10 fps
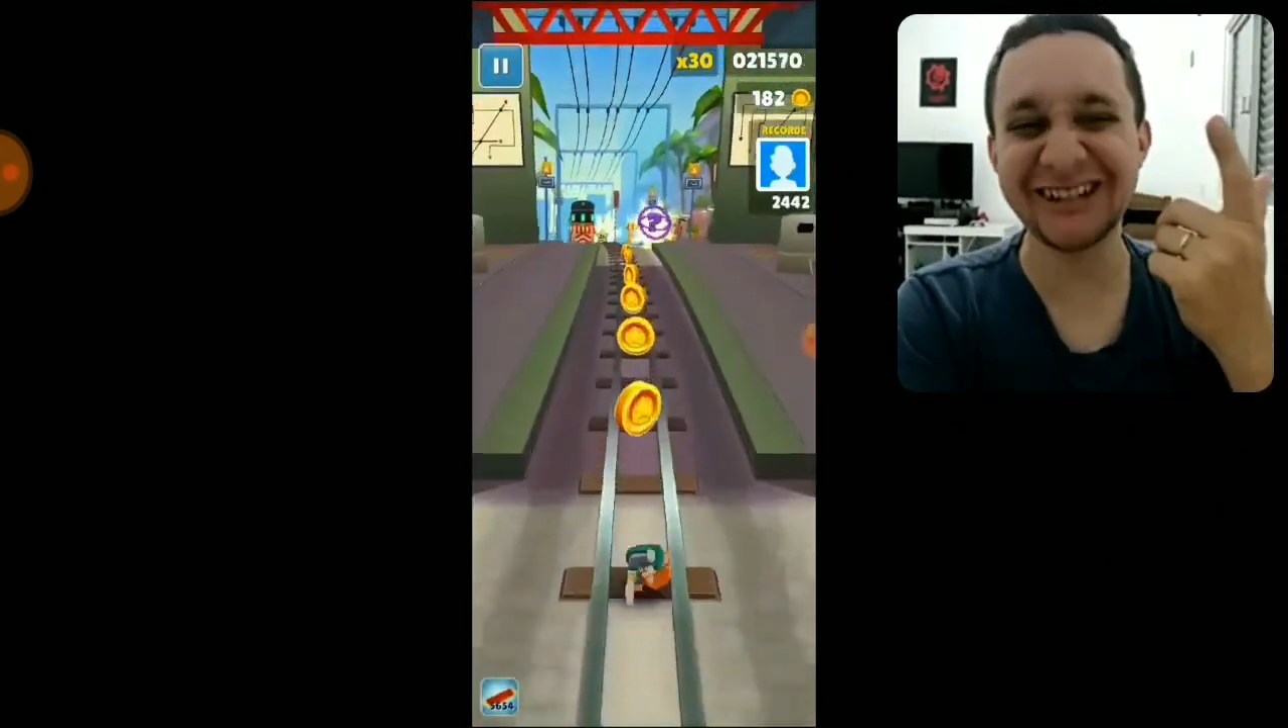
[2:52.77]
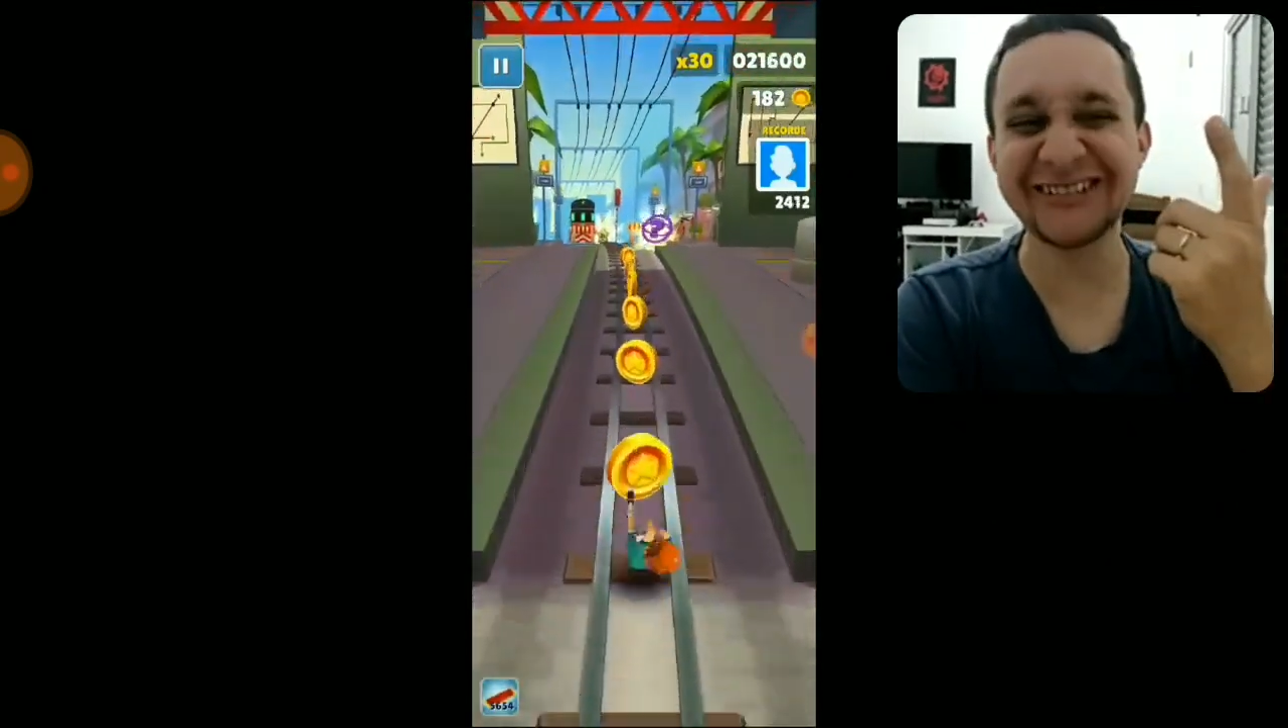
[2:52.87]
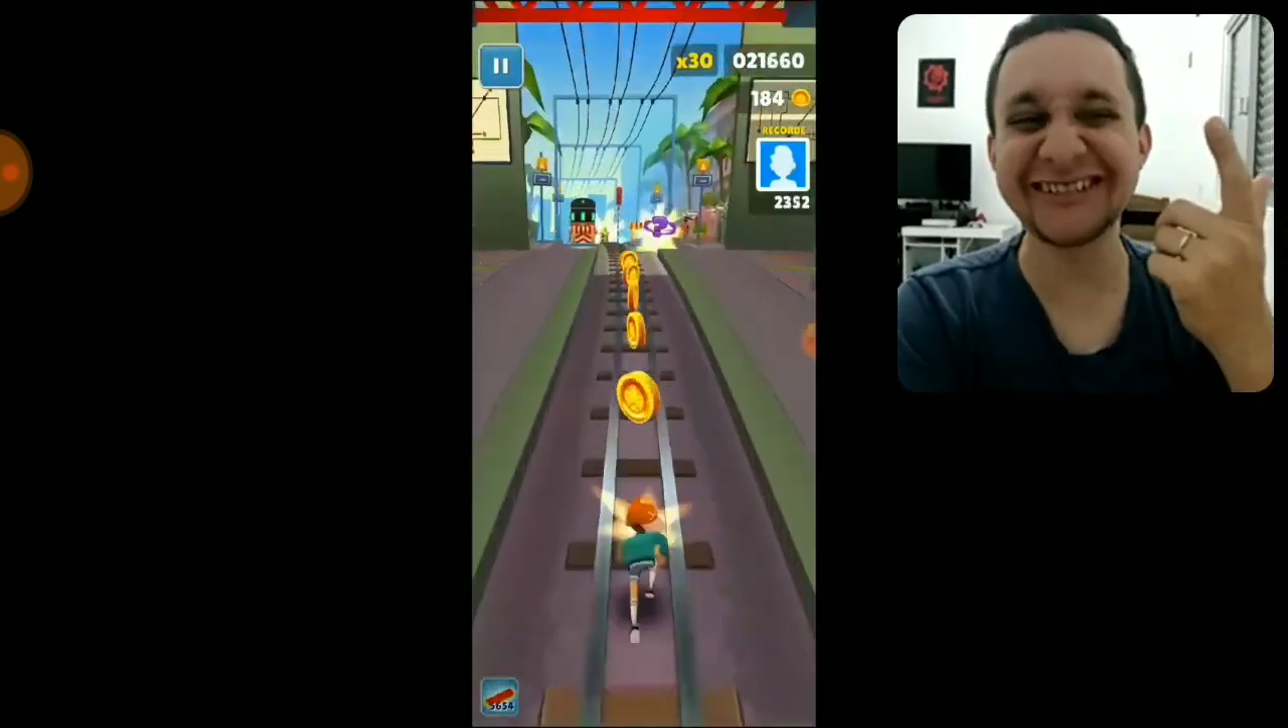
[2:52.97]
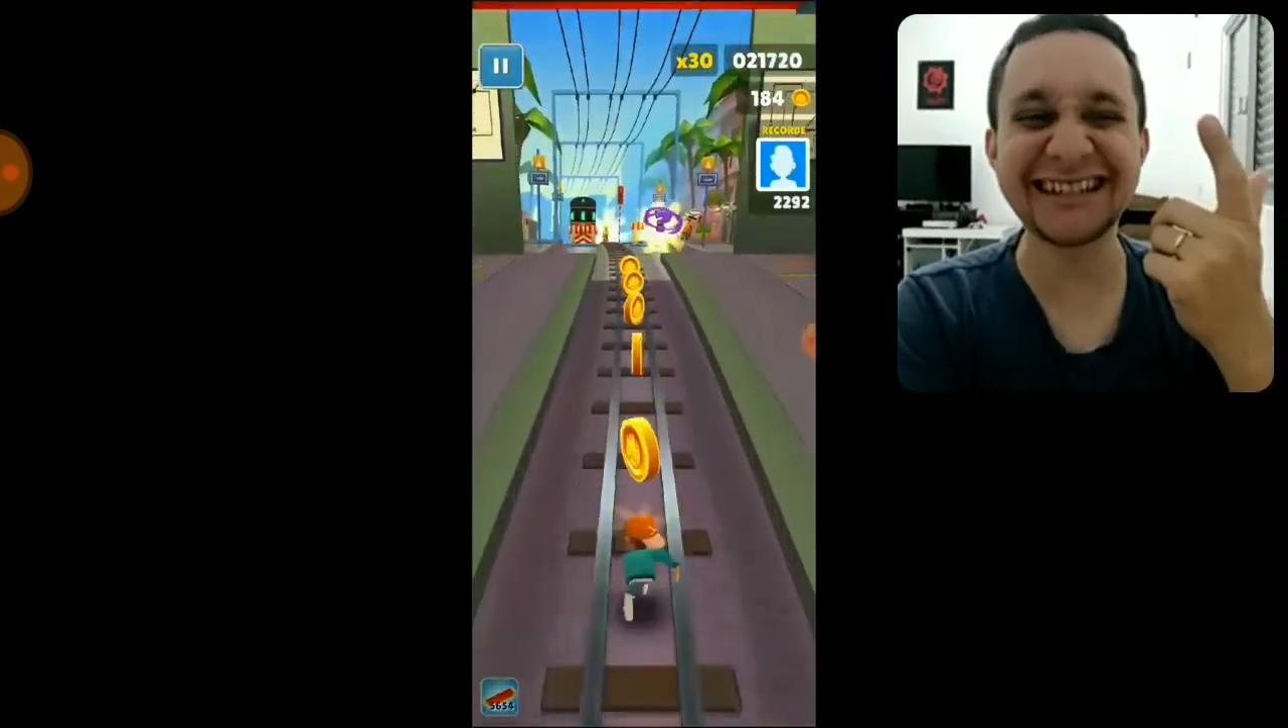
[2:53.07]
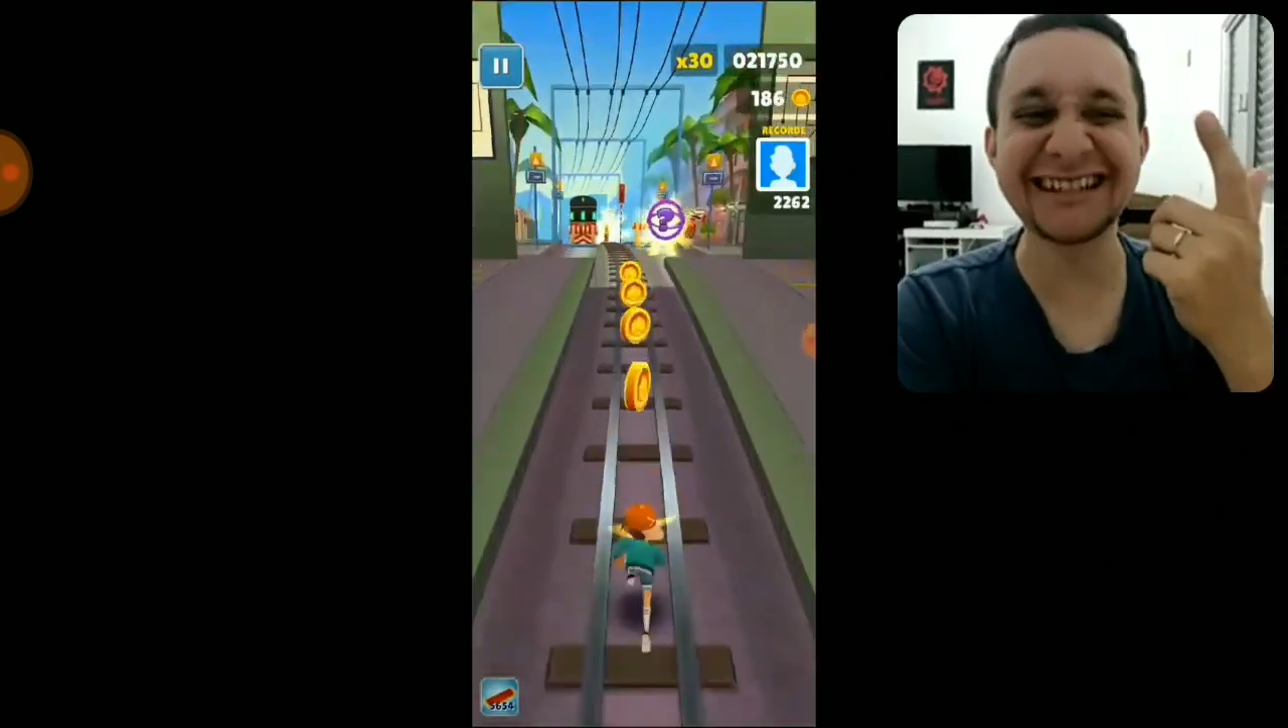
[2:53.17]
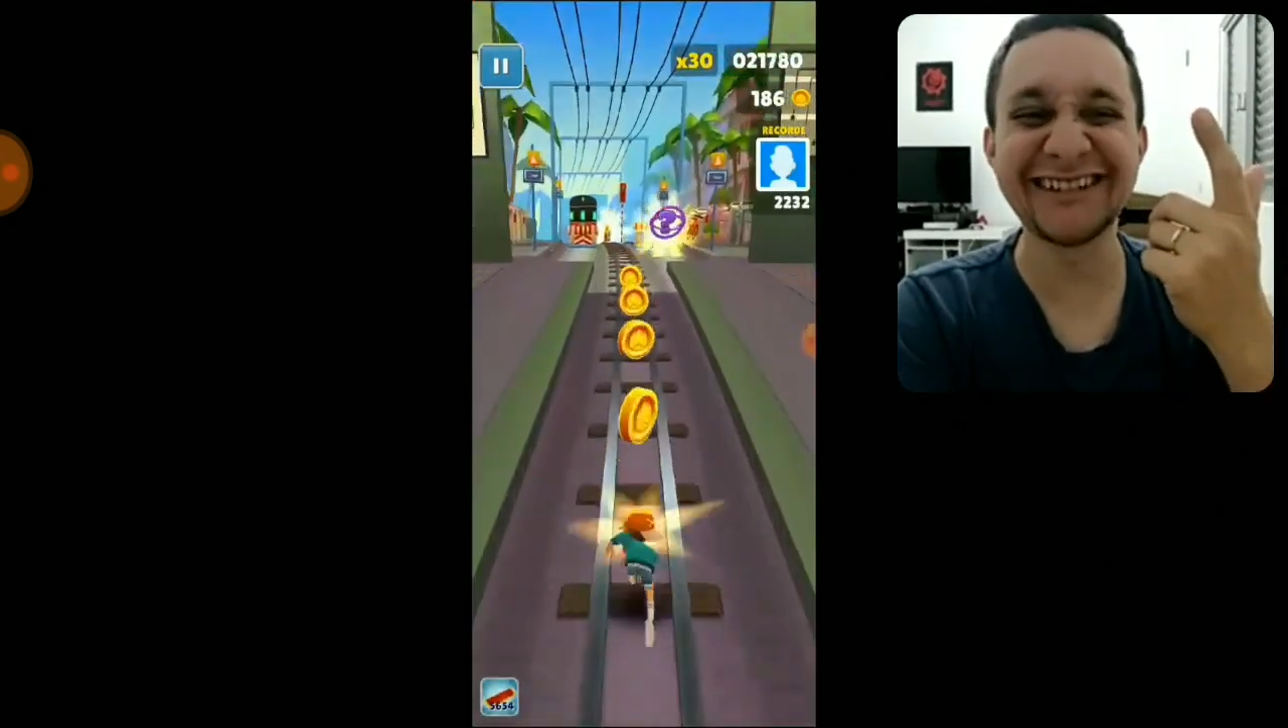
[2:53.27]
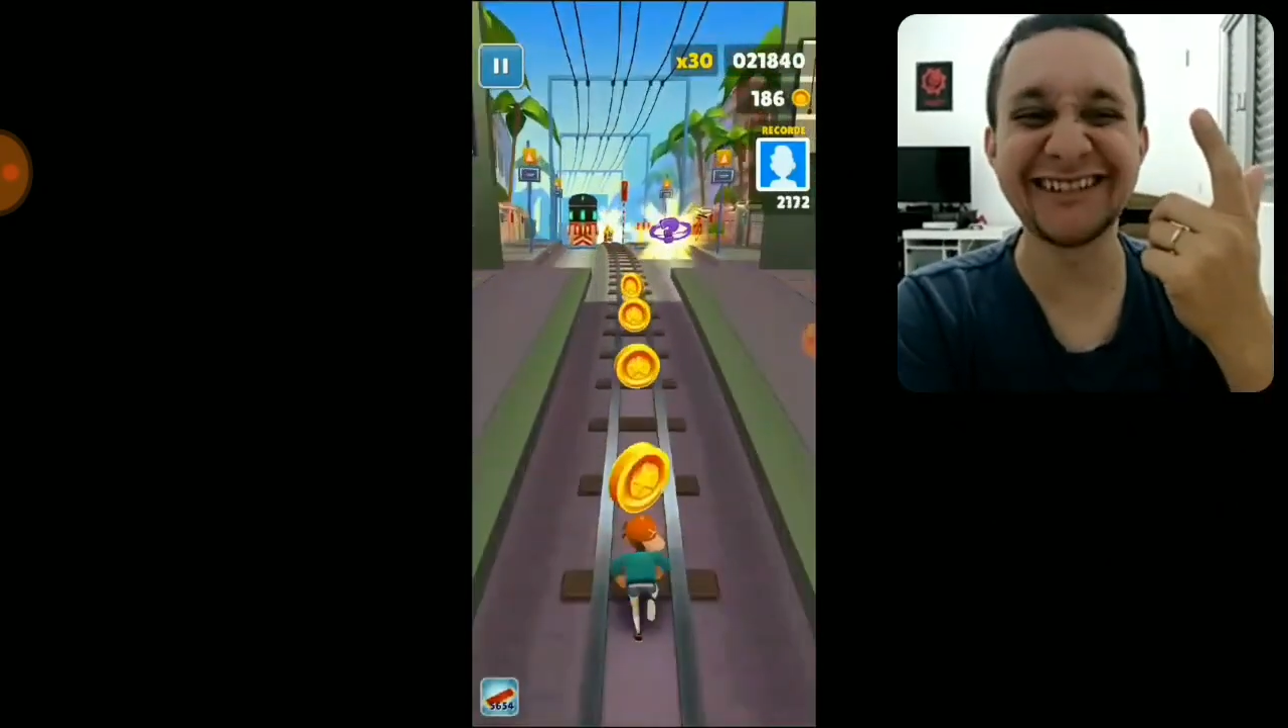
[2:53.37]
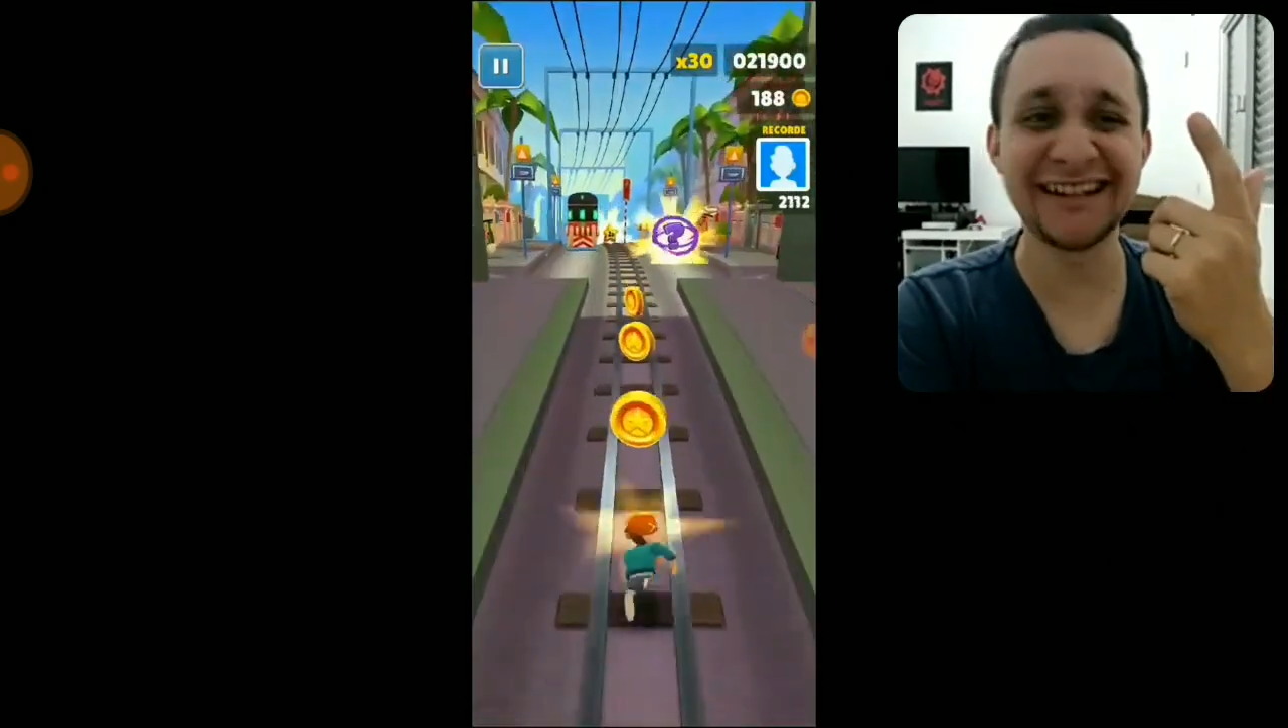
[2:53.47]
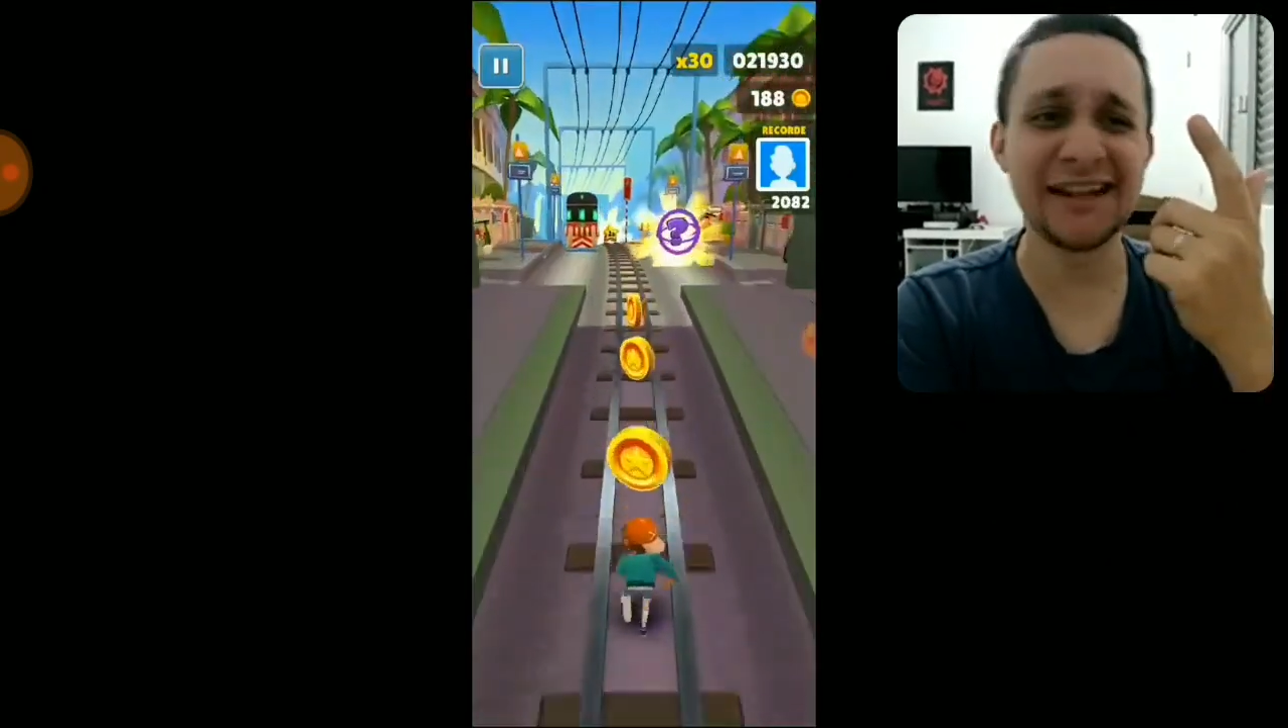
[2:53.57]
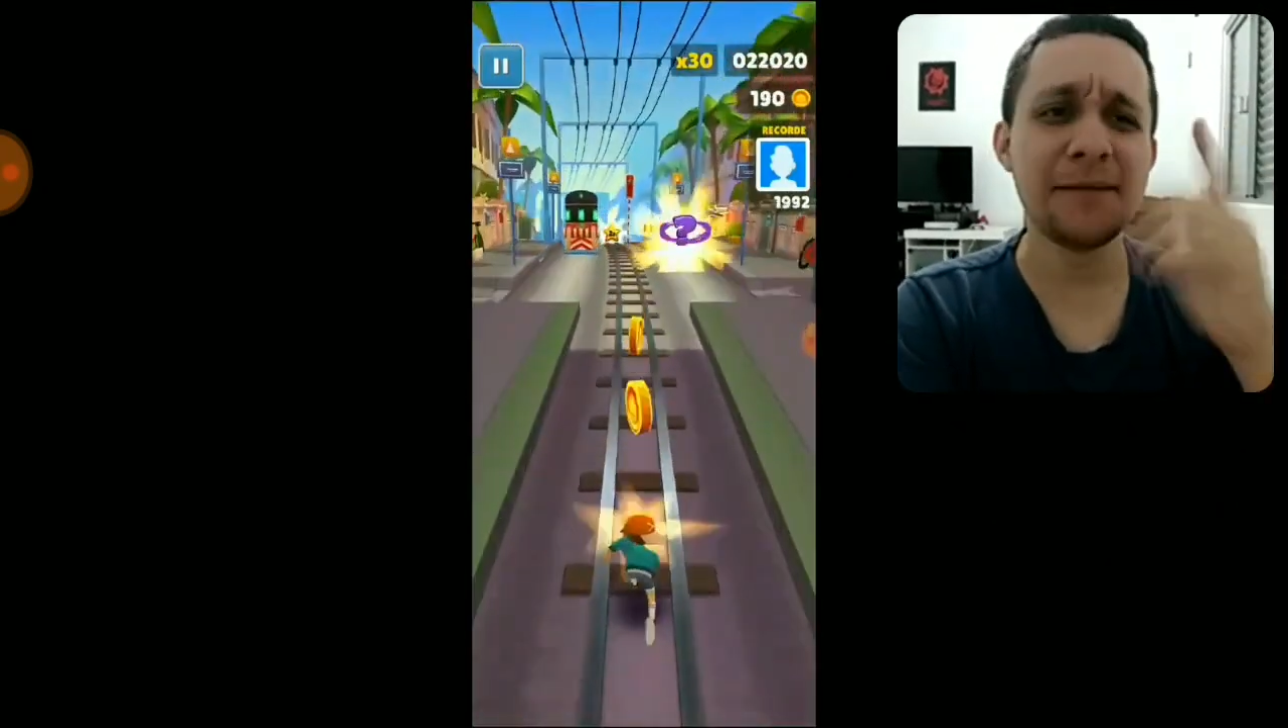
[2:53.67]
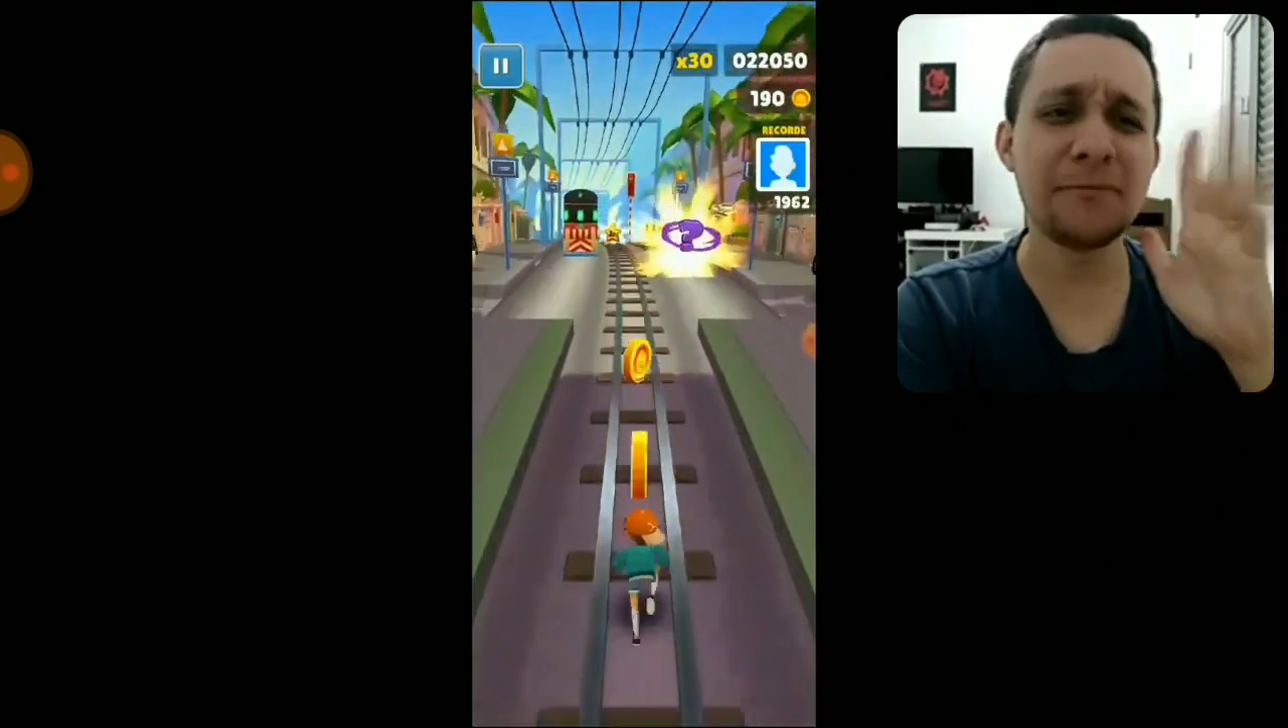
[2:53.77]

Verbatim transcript: o que aconteceu, hein?